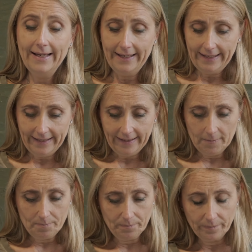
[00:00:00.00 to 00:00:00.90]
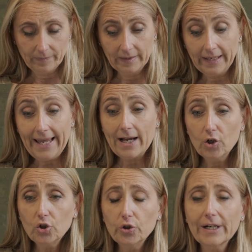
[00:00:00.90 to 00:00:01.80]
e, ehm, e
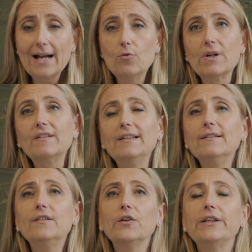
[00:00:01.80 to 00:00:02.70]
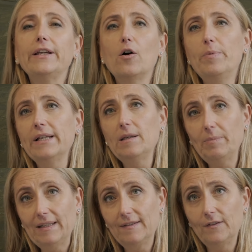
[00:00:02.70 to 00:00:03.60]
ancora una selezione di opere
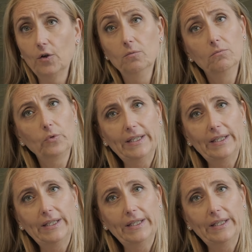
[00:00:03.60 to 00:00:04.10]
di Pizio.